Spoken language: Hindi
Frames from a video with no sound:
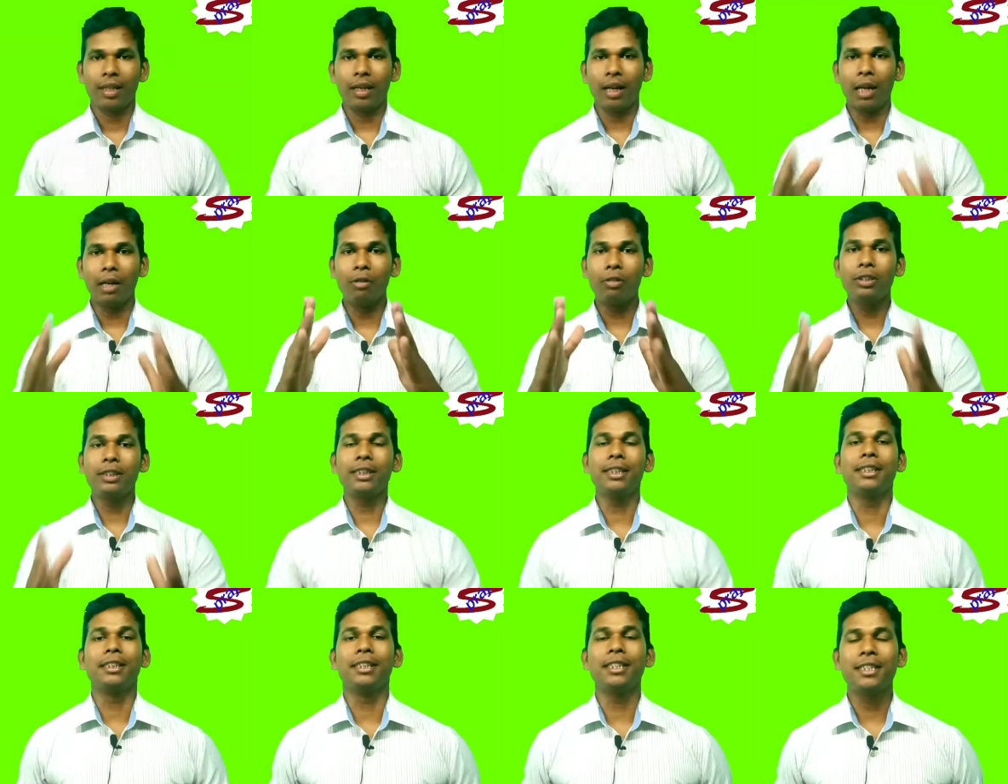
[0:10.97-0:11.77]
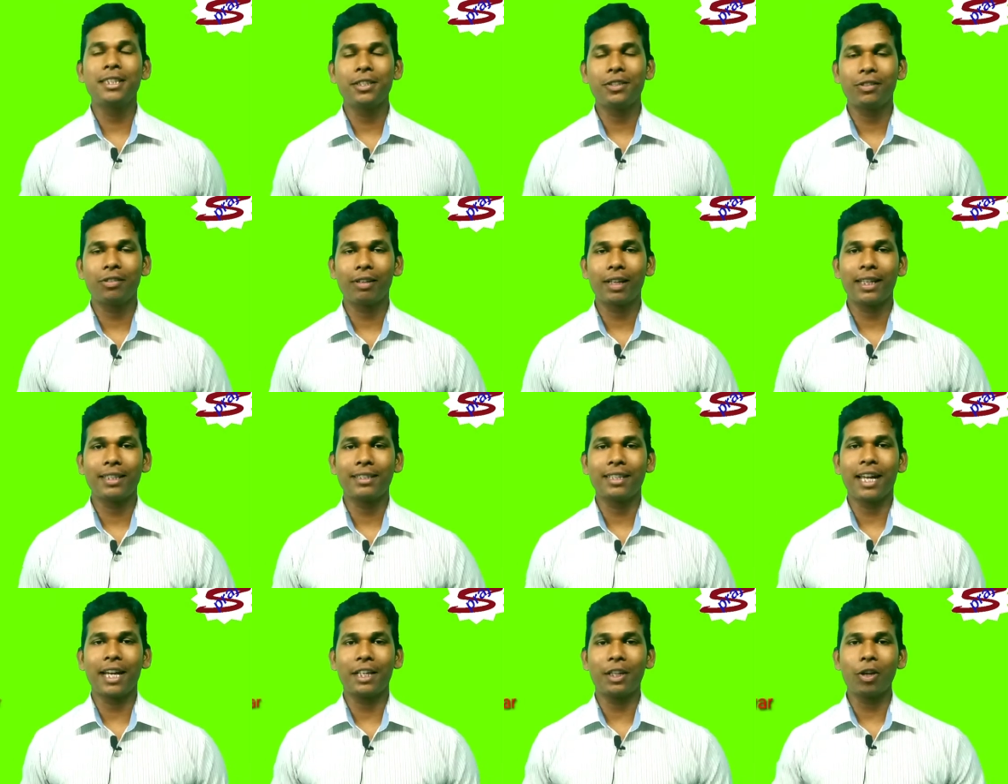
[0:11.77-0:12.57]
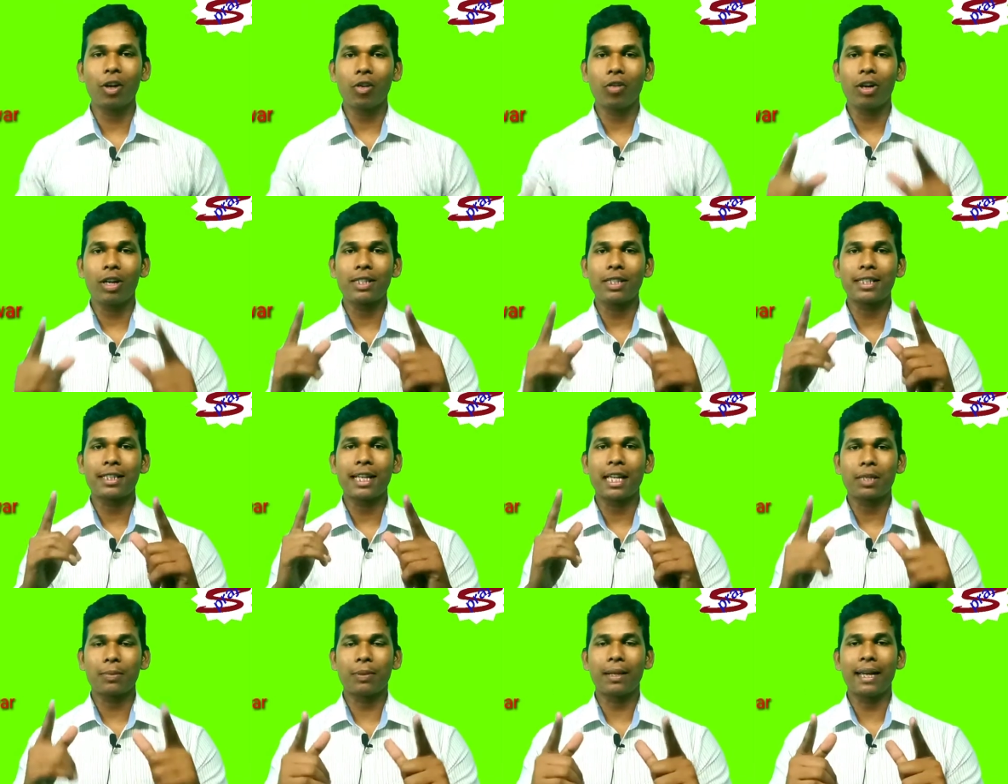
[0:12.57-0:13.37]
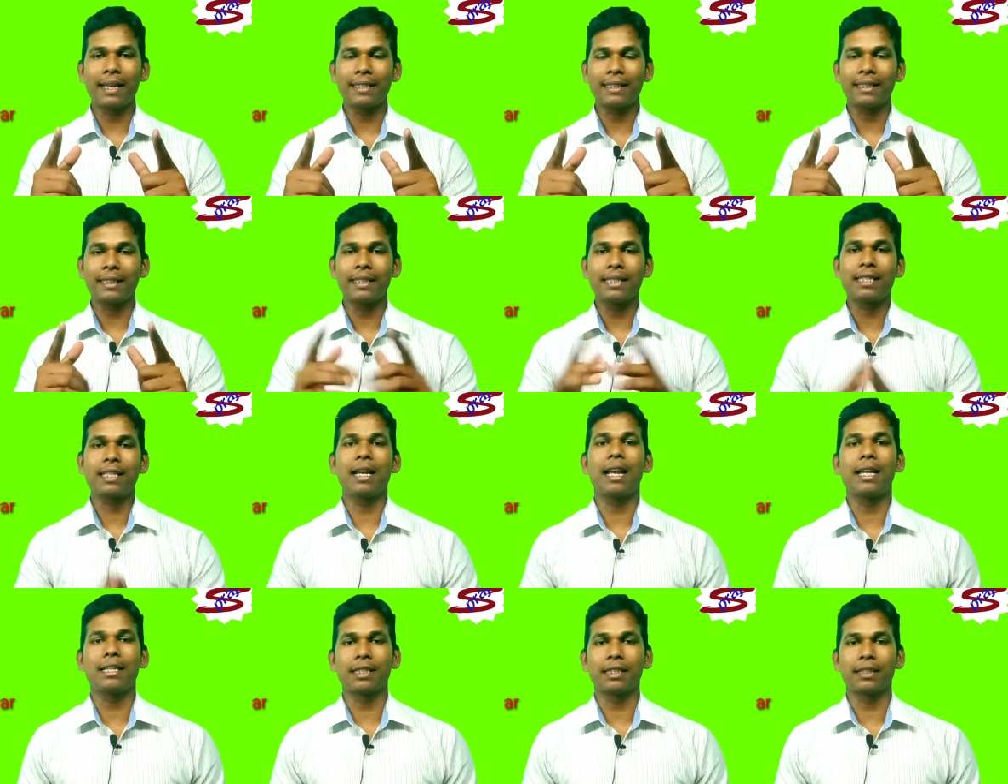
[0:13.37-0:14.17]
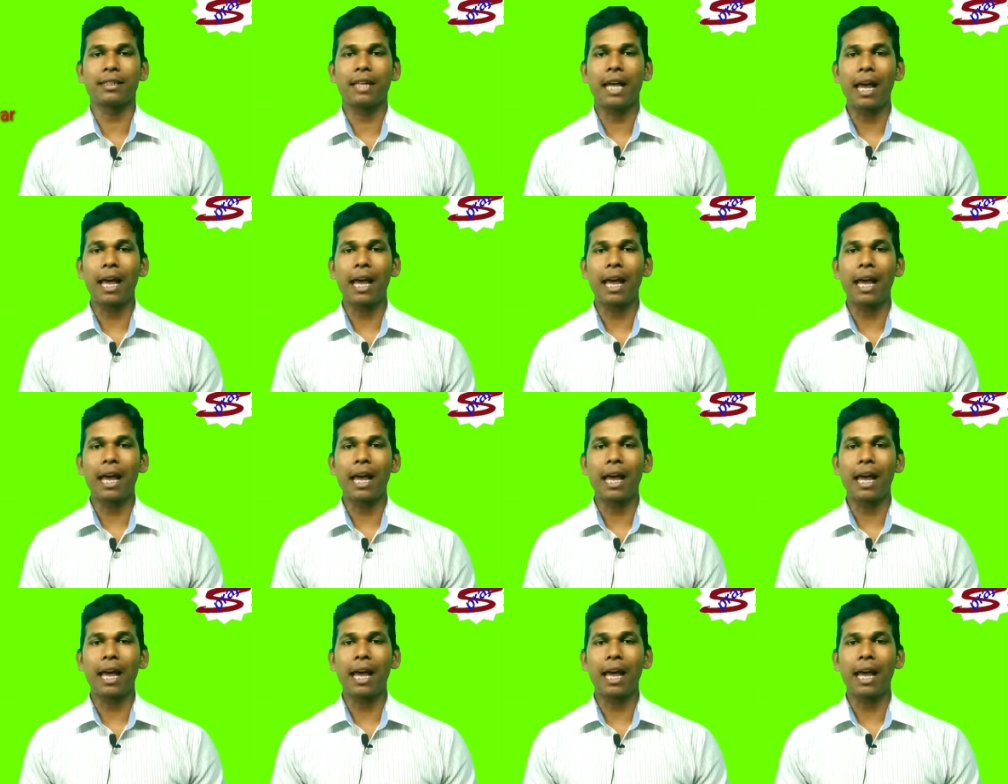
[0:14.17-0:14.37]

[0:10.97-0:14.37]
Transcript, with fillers: Hello dear, this is Suresh and you are watching Aspirants English classes.